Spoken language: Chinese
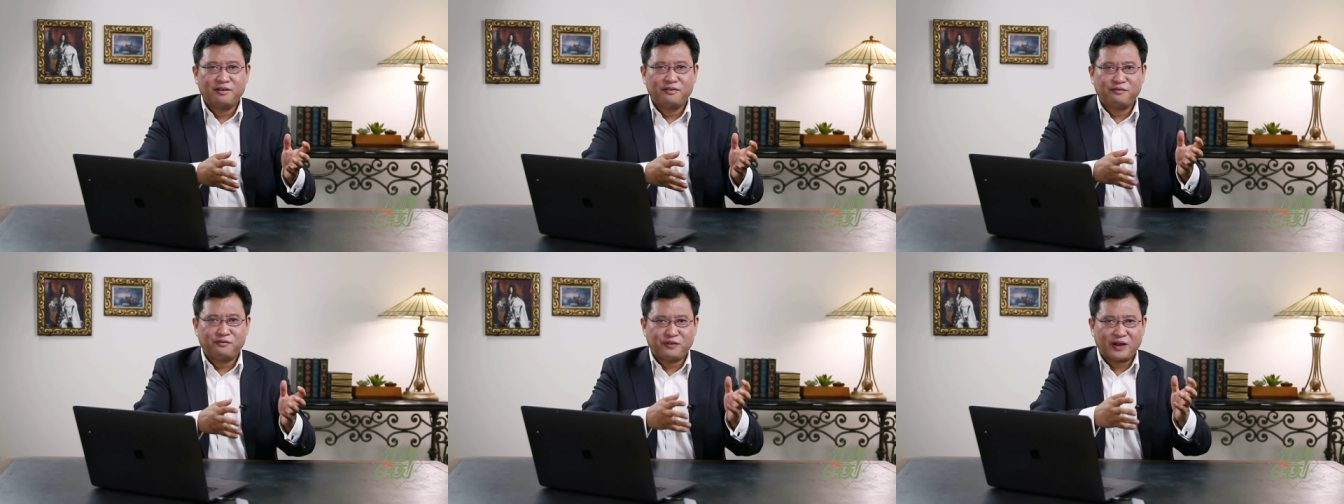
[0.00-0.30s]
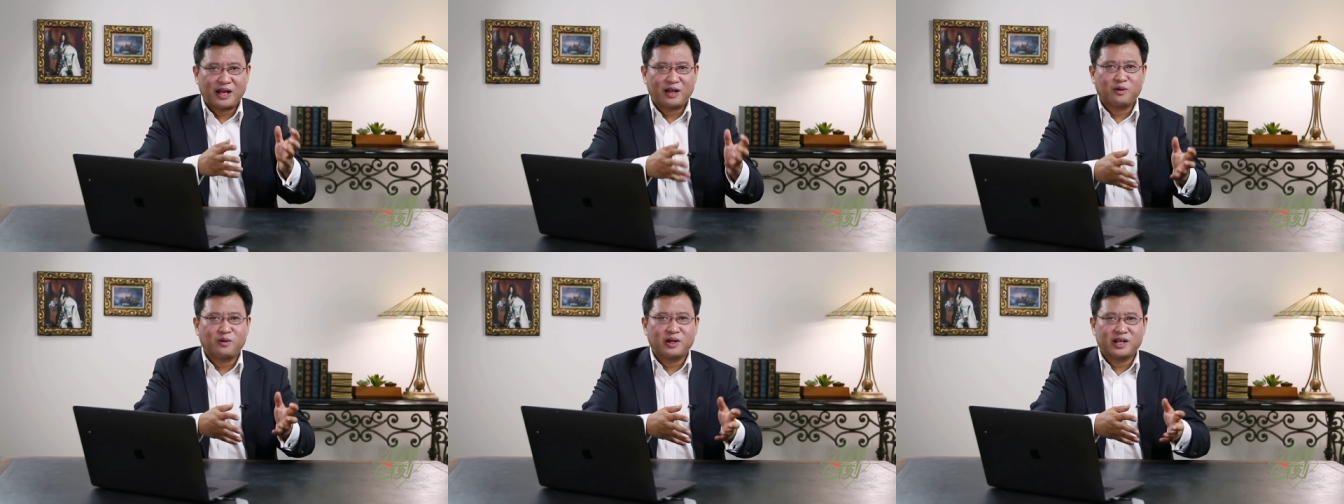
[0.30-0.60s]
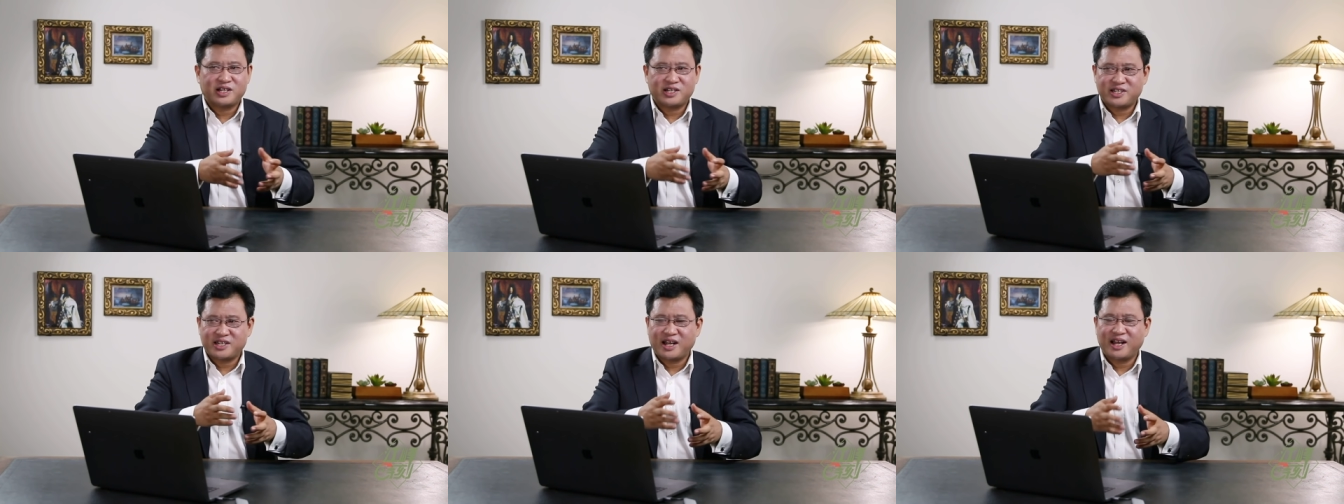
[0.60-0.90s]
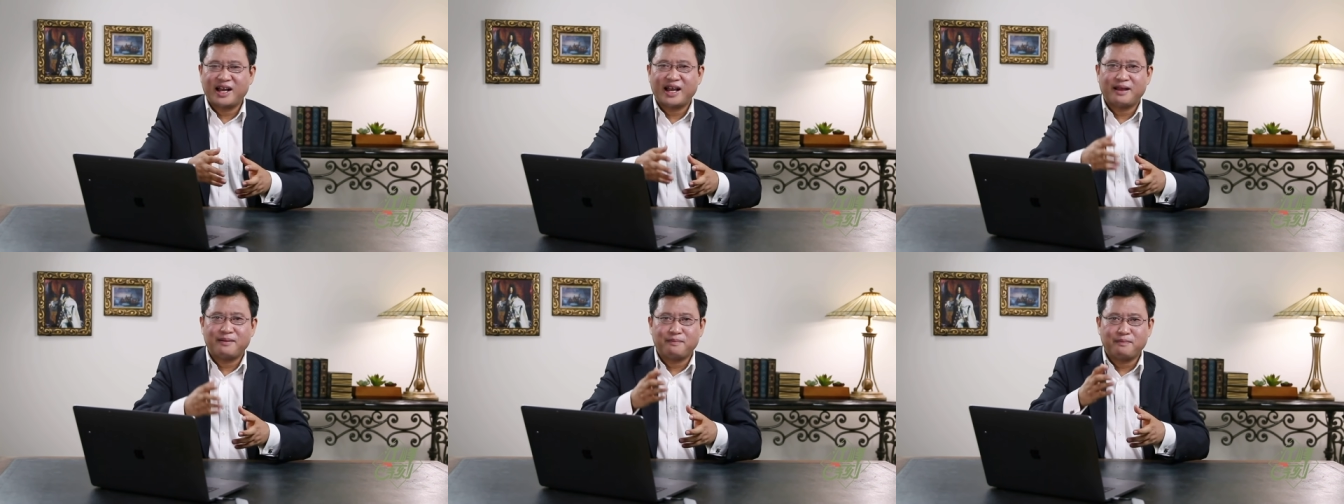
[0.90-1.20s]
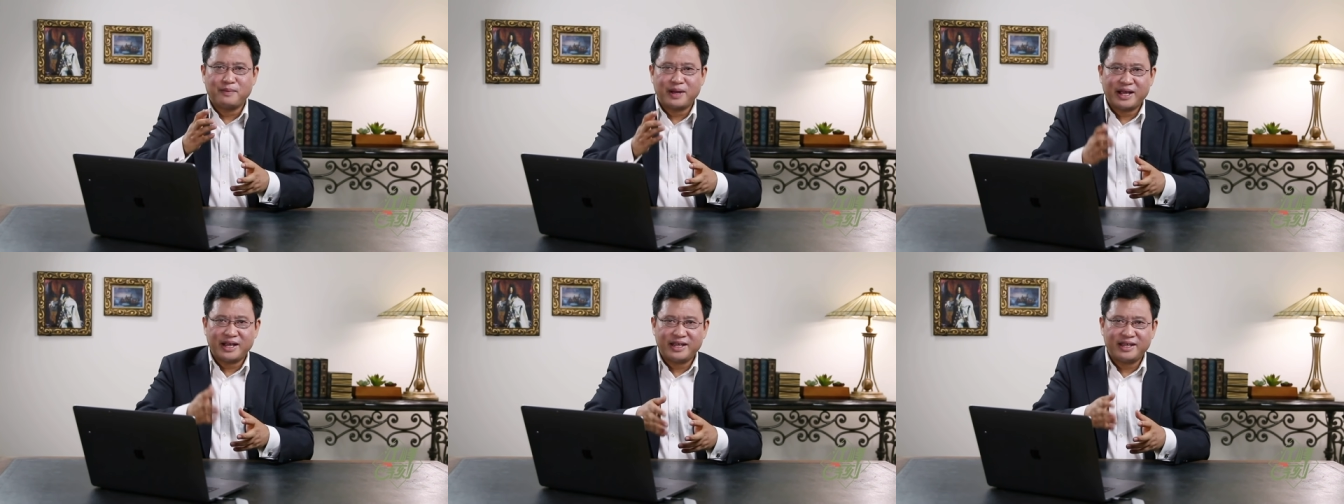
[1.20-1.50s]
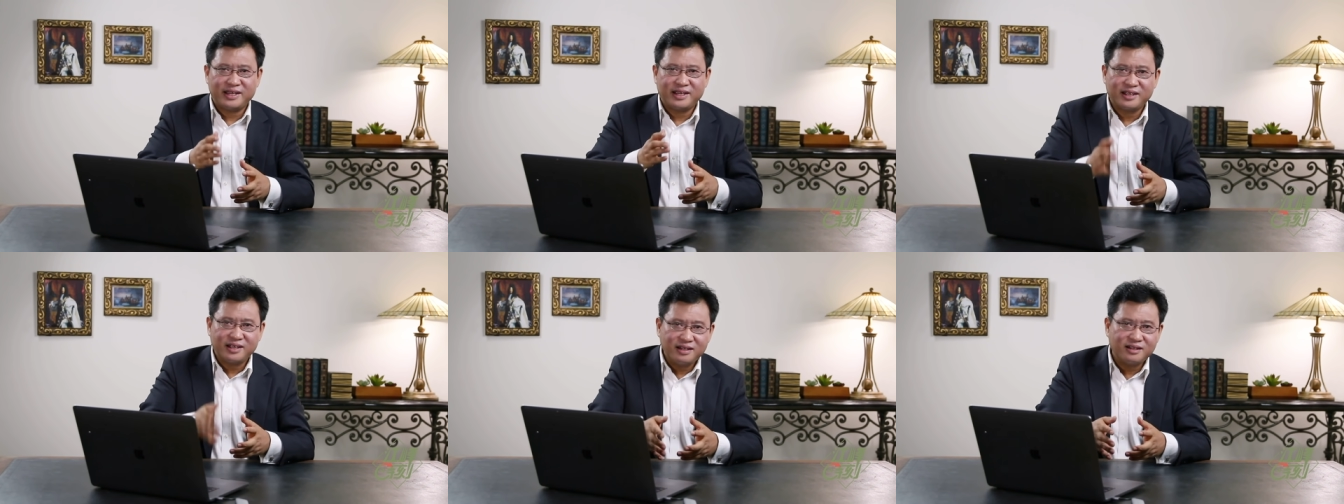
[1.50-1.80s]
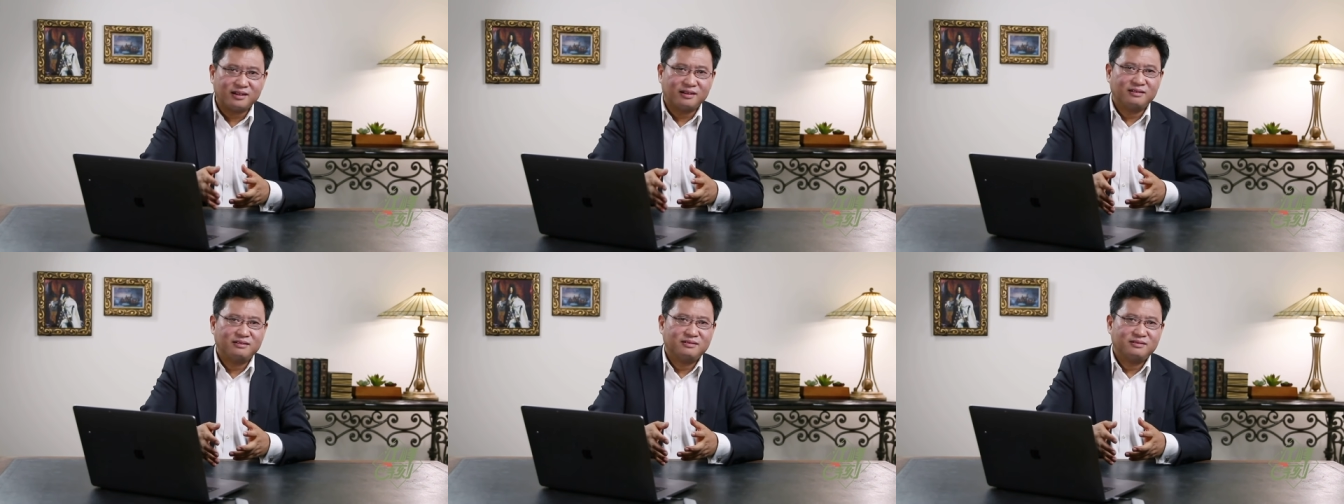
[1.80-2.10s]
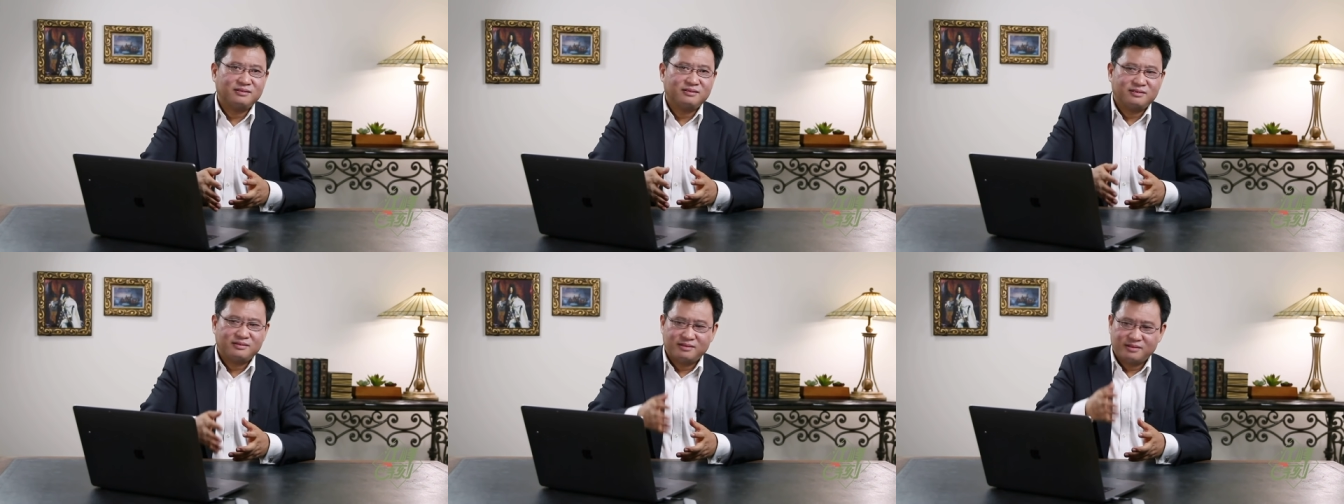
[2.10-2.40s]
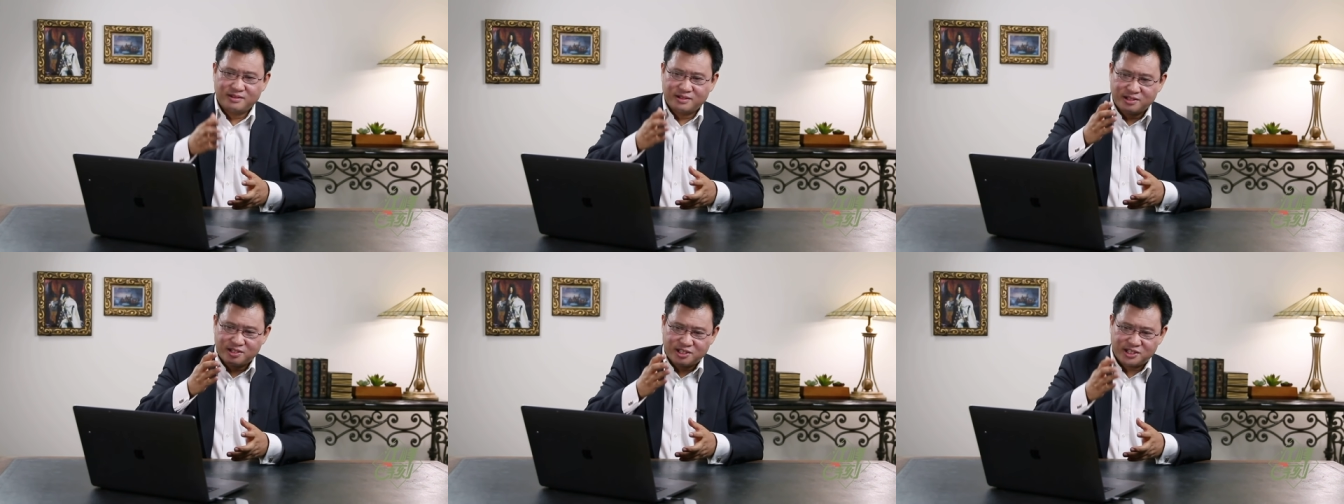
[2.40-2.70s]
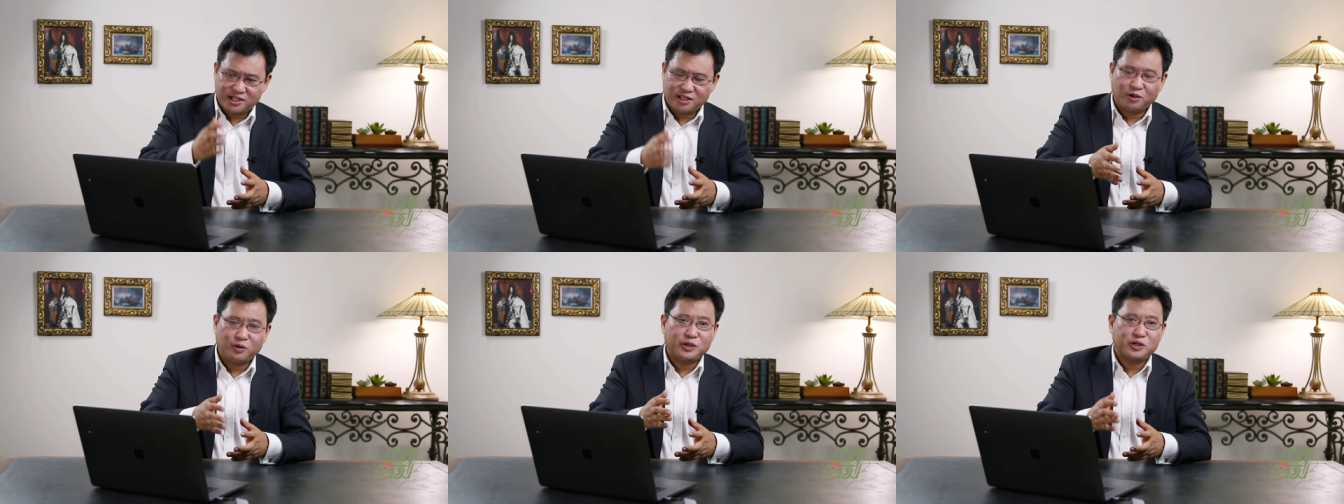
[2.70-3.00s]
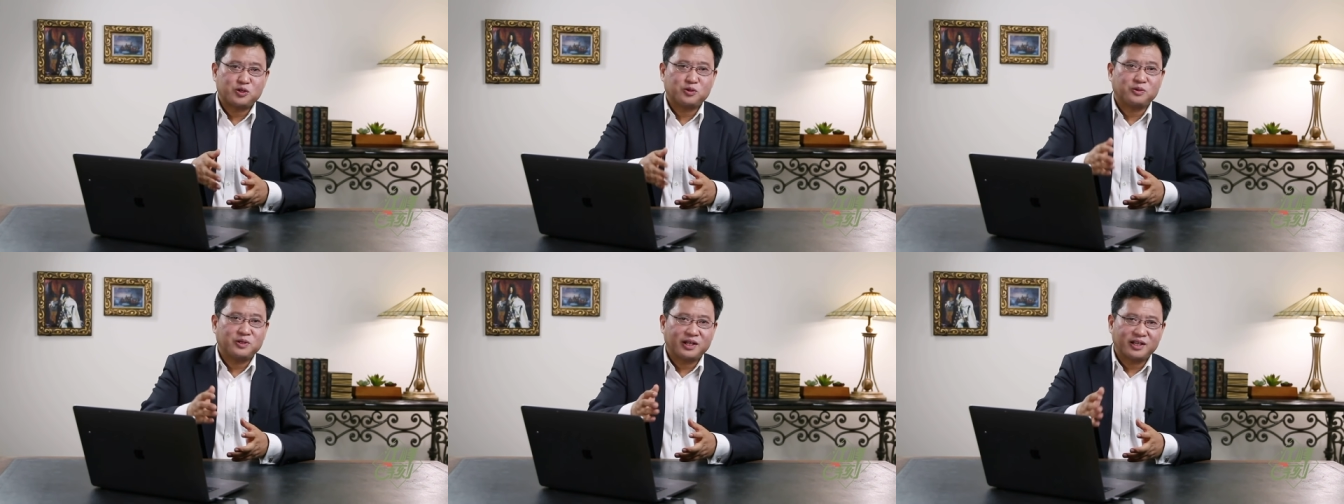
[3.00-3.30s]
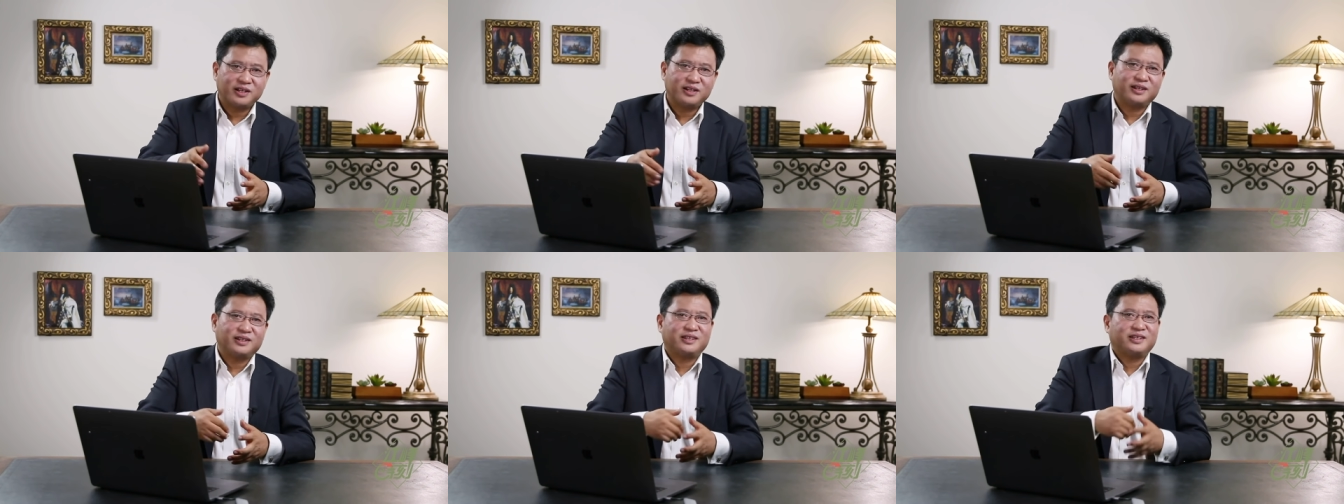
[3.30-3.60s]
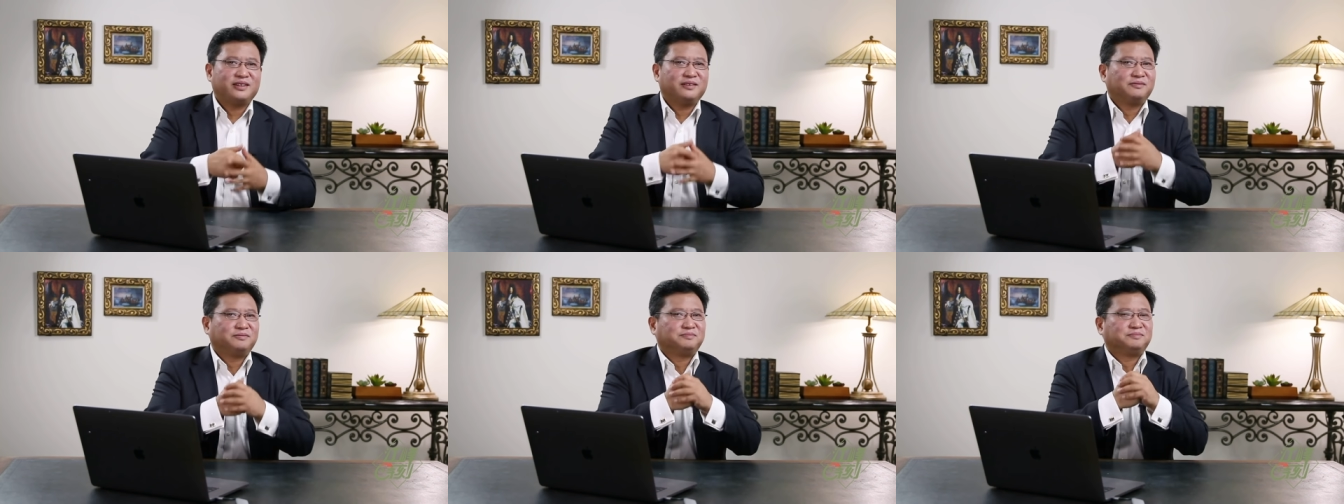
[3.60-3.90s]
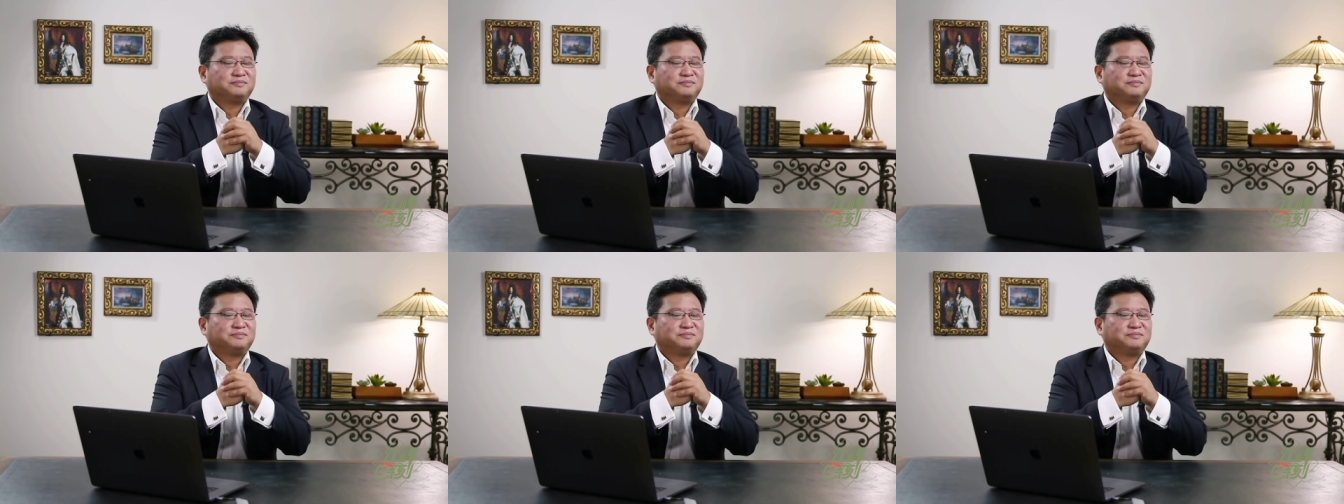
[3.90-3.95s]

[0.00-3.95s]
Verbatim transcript: 反过来伤害每一个社会中的个体。